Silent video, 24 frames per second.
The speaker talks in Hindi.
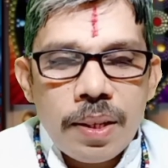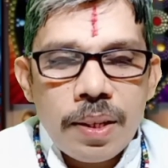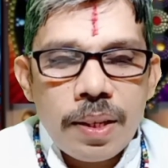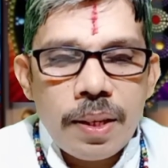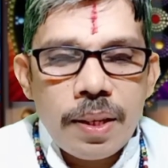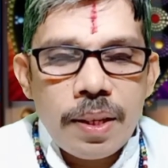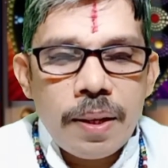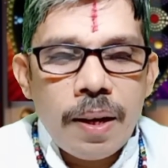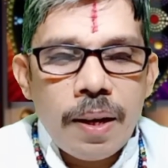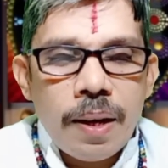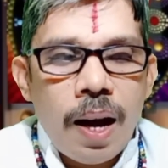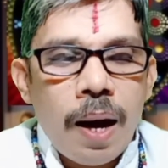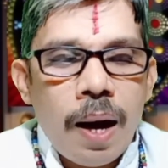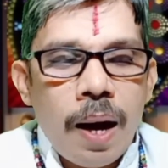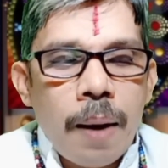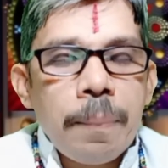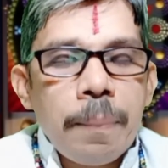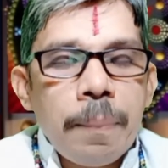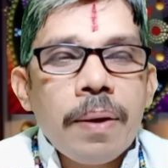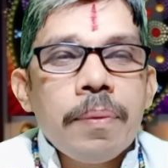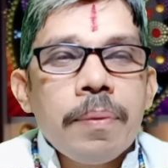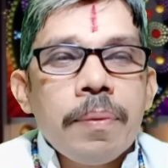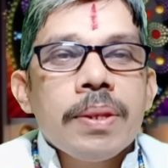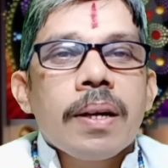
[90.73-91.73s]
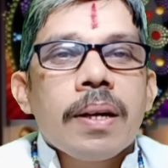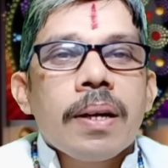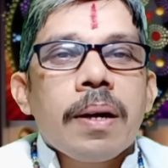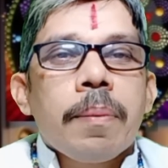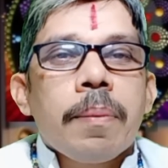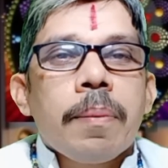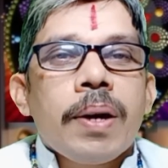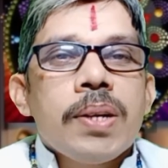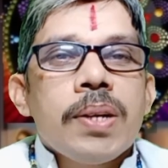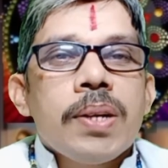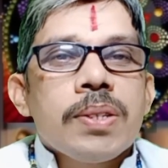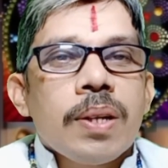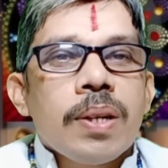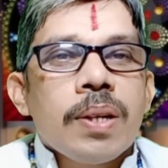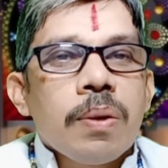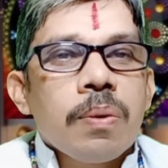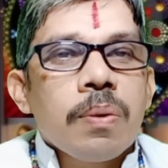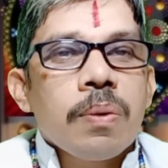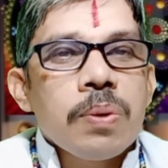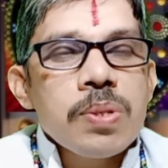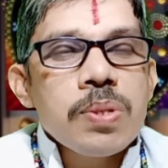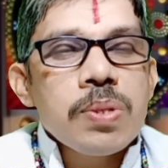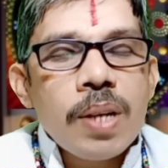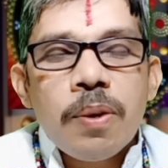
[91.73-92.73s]
कि आपने अभी तक हमारे चैनल
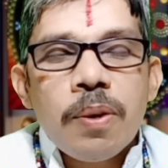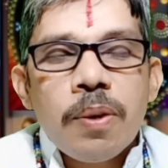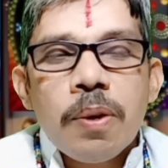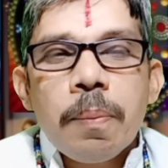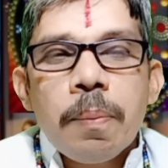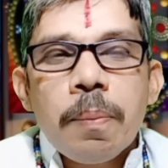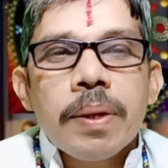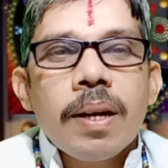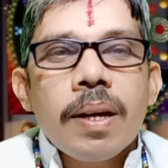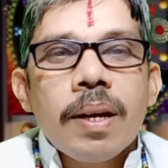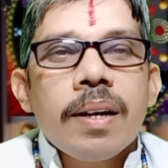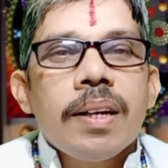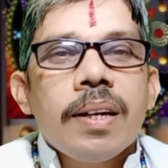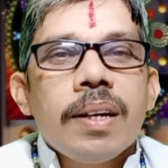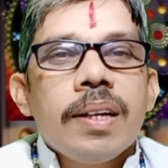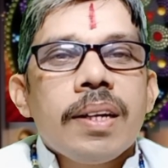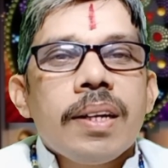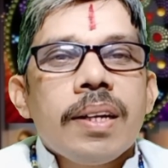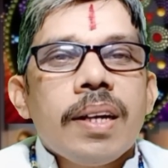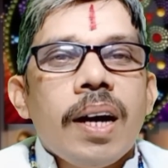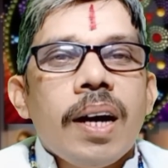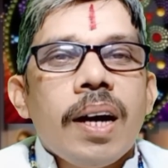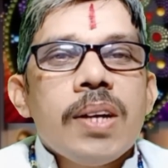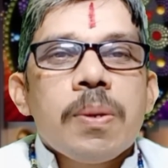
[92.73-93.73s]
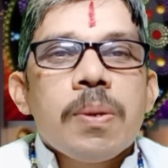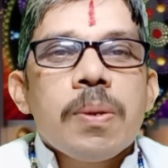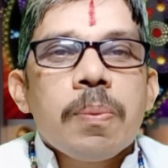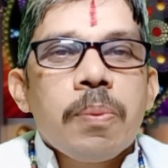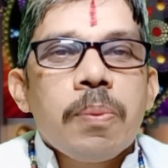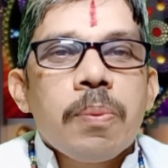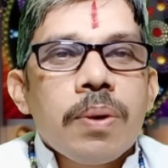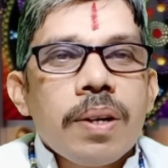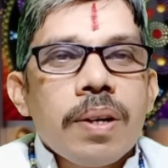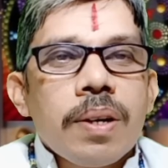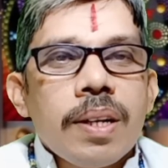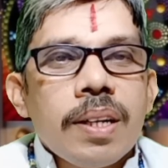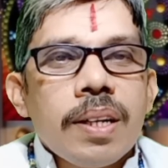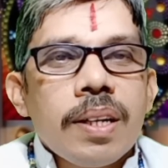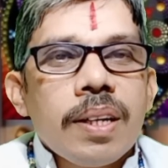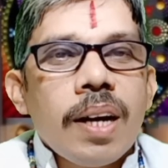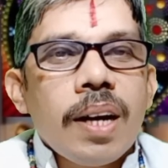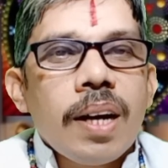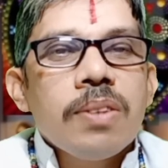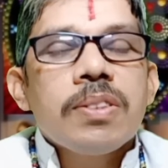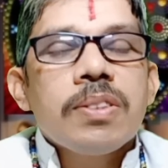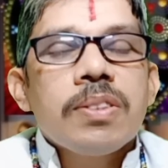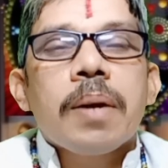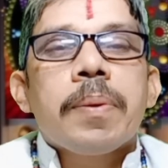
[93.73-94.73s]
को सहयोग प्रदान नहीं किया है सपोर्ट नहीं
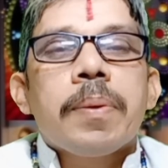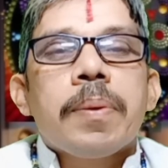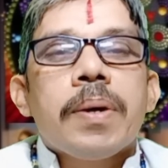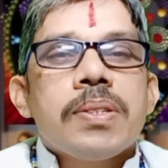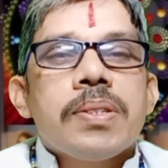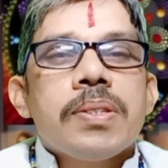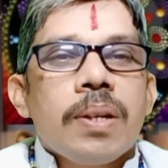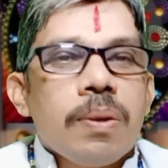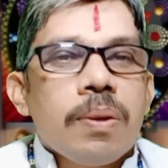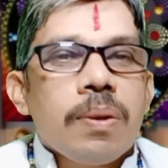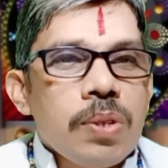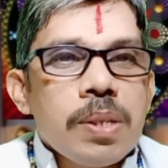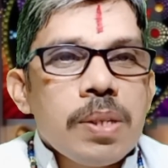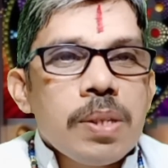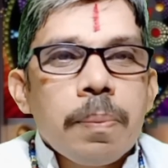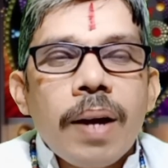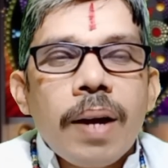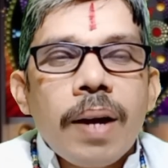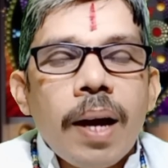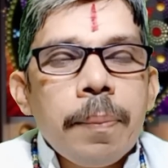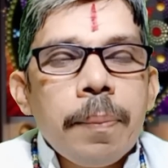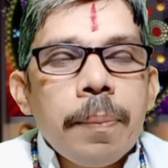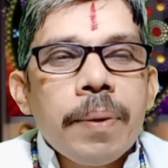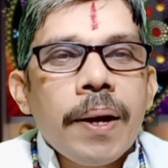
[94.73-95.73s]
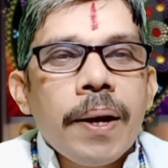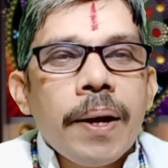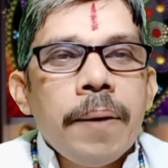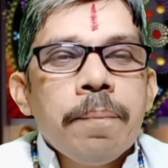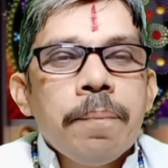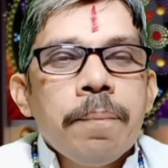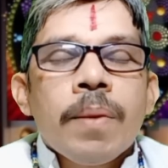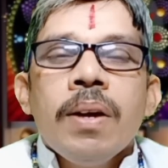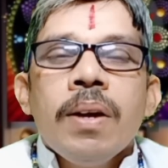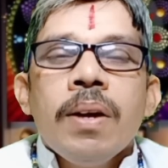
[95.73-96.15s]
किया है कृपया चैनल को सब्सक्राइब करें